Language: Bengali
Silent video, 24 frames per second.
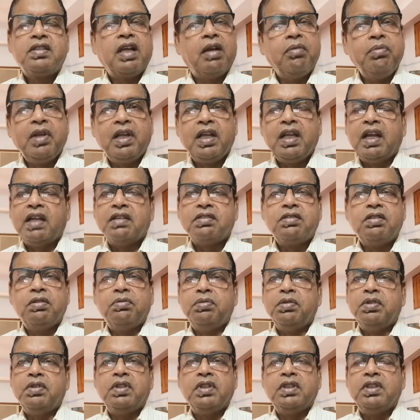সাবেক
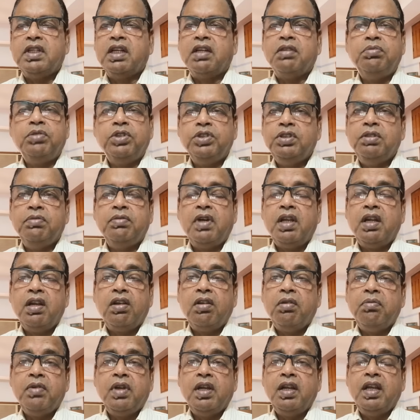রাষ্ট্রপতি শেখ মুজিবুর
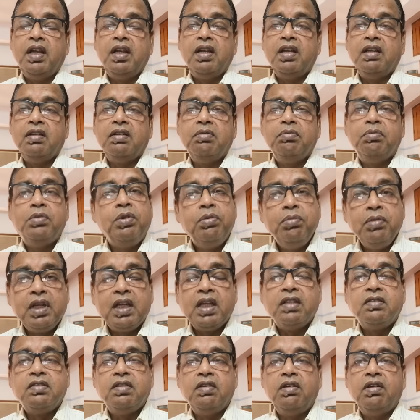রহমানের
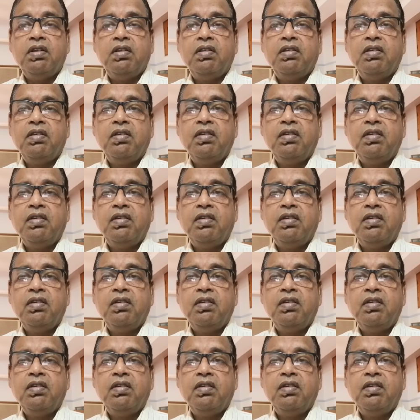ভূমিকা ছিল